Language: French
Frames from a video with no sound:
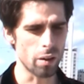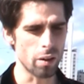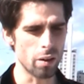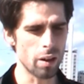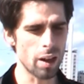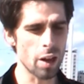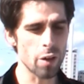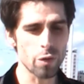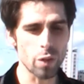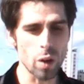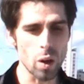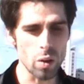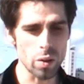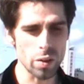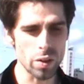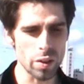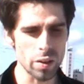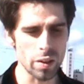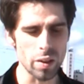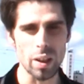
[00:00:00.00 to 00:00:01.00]
la
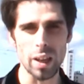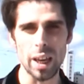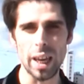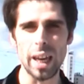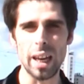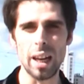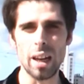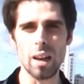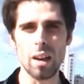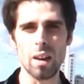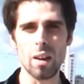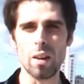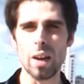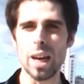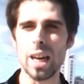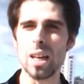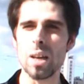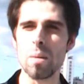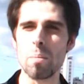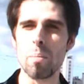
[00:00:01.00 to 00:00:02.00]
France, elle,
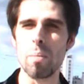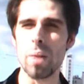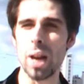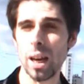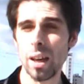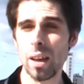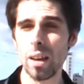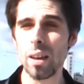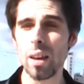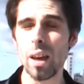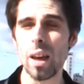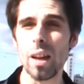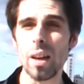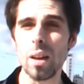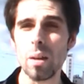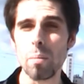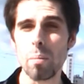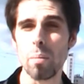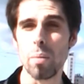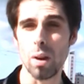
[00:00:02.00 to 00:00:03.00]
elle est black, elle
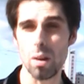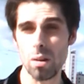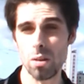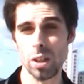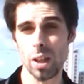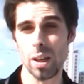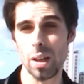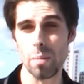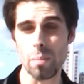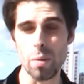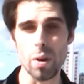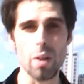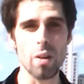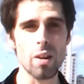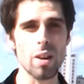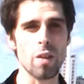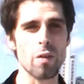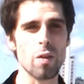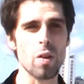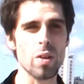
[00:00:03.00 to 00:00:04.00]
est blanche, elle est
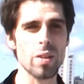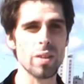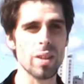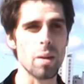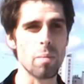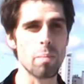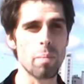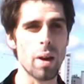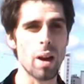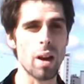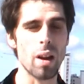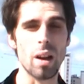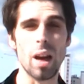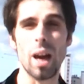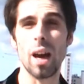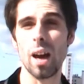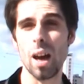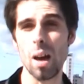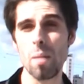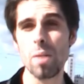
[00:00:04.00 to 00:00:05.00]
beurre. La France, elle parle
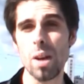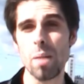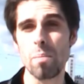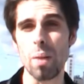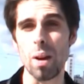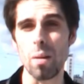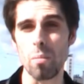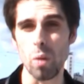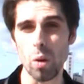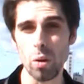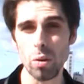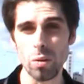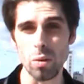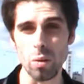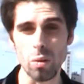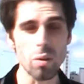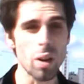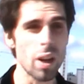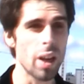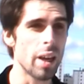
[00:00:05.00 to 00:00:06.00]
arabe et elle parle
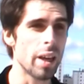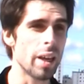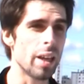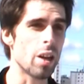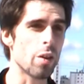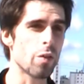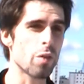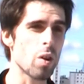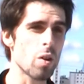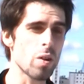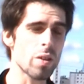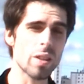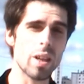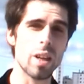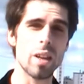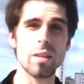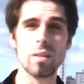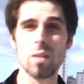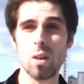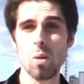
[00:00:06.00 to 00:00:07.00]
breton. Et la France,
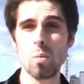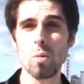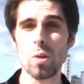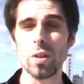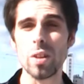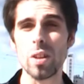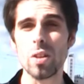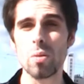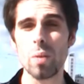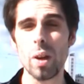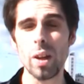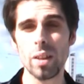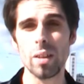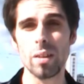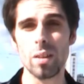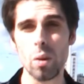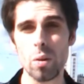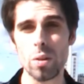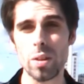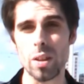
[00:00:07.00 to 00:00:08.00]
elle est tant homosexuelle
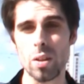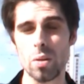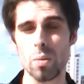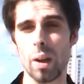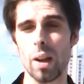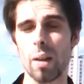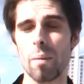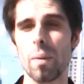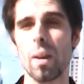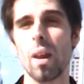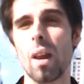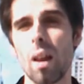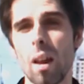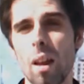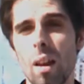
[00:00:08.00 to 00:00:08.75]
qu'hétérosexuelle.